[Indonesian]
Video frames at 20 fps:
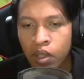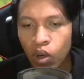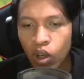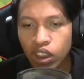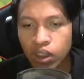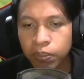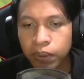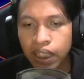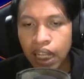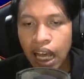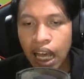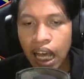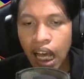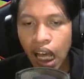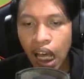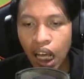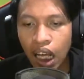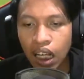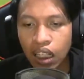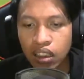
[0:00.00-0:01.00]
Oh,
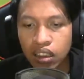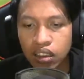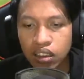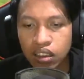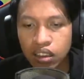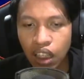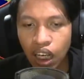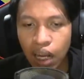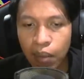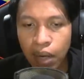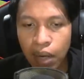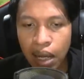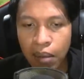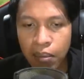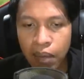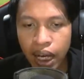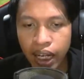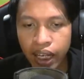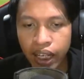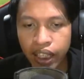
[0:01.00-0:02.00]
cepatlah. Jangan
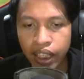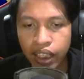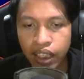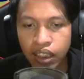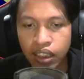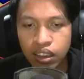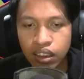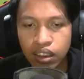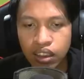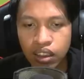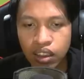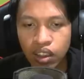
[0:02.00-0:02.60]
lama-lama ini.